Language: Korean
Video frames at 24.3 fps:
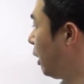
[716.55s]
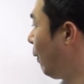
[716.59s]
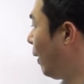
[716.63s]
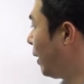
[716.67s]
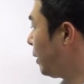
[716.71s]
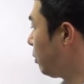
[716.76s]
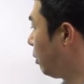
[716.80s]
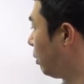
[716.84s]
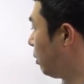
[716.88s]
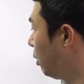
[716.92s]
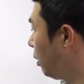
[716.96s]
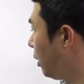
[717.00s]

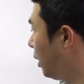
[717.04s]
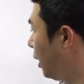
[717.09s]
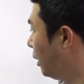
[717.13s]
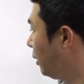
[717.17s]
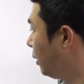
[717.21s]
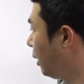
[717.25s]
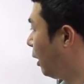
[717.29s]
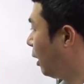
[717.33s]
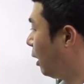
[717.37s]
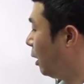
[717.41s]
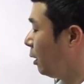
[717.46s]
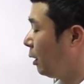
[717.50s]
와서 그렇게
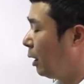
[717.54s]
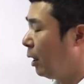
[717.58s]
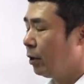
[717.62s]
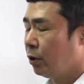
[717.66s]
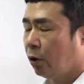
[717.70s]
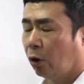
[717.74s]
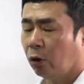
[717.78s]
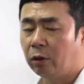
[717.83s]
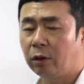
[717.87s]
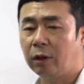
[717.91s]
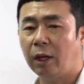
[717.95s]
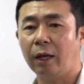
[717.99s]
한다라는 게
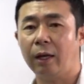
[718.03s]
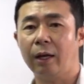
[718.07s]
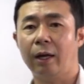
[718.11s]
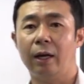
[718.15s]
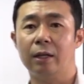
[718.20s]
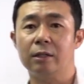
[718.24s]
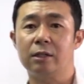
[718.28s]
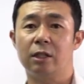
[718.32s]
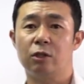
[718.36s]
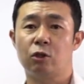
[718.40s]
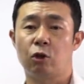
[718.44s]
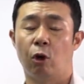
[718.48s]

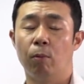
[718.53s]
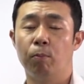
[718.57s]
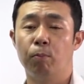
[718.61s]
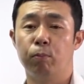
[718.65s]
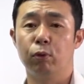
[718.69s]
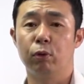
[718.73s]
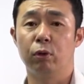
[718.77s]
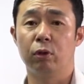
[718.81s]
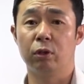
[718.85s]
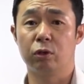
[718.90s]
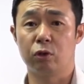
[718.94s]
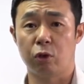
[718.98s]
여태까지
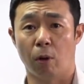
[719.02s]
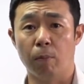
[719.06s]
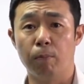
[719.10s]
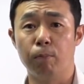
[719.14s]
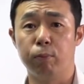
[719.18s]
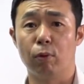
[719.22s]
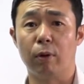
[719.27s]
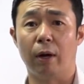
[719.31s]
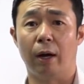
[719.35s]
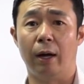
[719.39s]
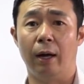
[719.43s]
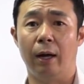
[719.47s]
정부,
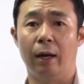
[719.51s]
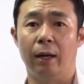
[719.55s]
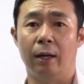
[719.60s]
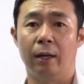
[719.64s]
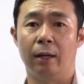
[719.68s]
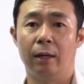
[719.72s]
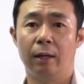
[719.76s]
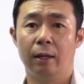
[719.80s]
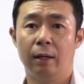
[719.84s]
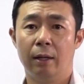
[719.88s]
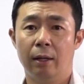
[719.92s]
정부가